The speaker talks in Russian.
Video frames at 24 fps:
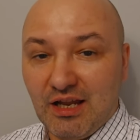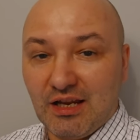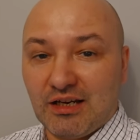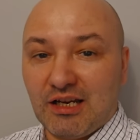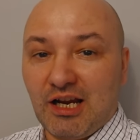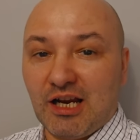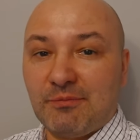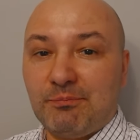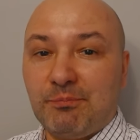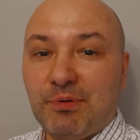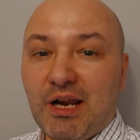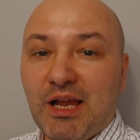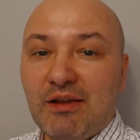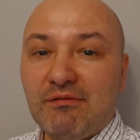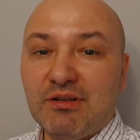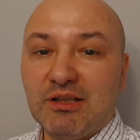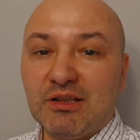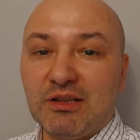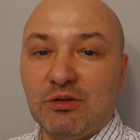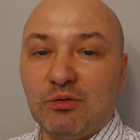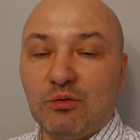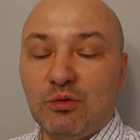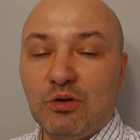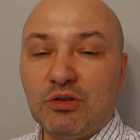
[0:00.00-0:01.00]
Как
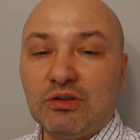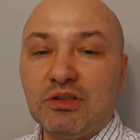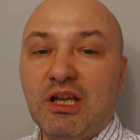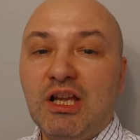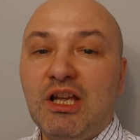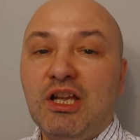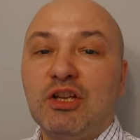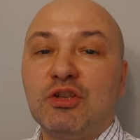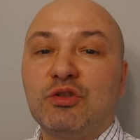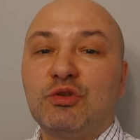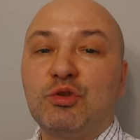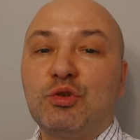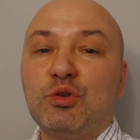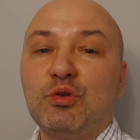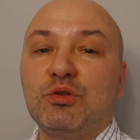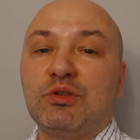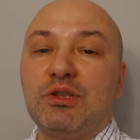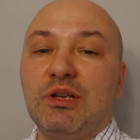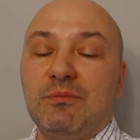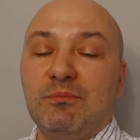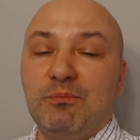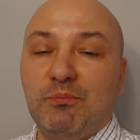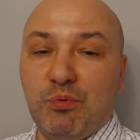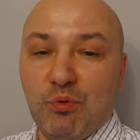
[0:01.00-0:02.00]
правило, он
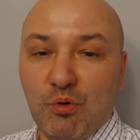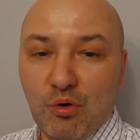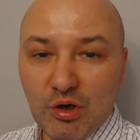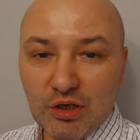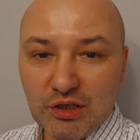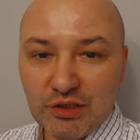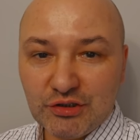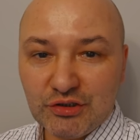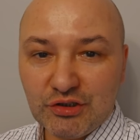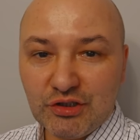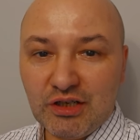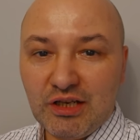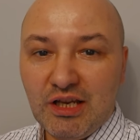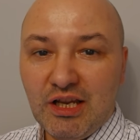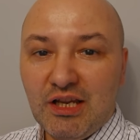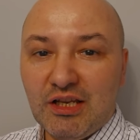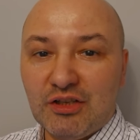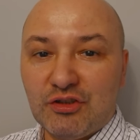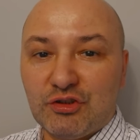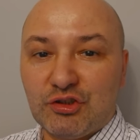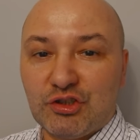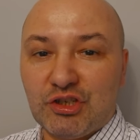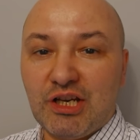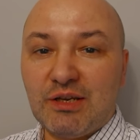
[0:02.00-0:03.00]
чуть больше,
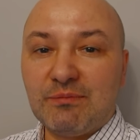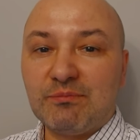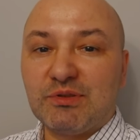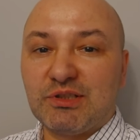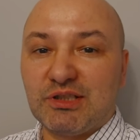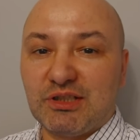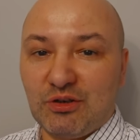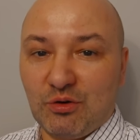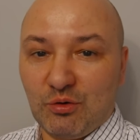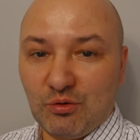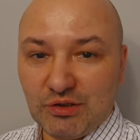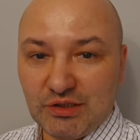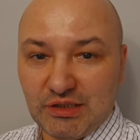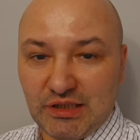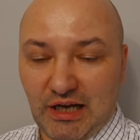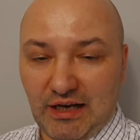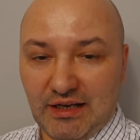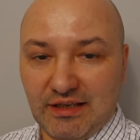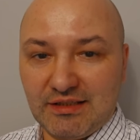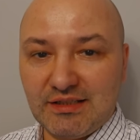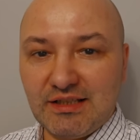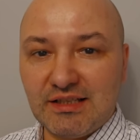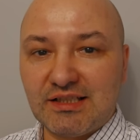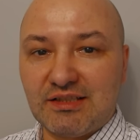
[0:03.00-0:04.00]
чем срок
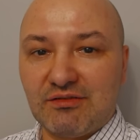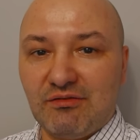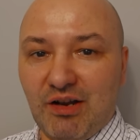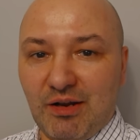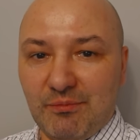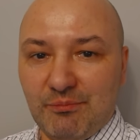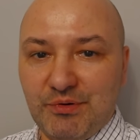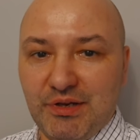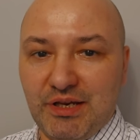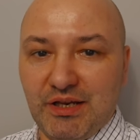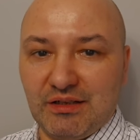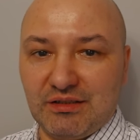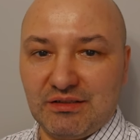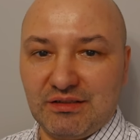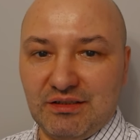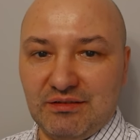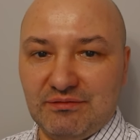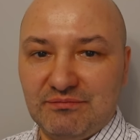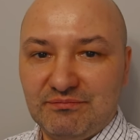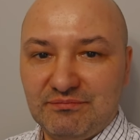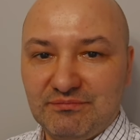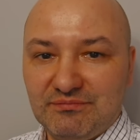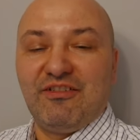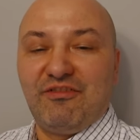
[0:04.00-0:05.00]
строительства объекта.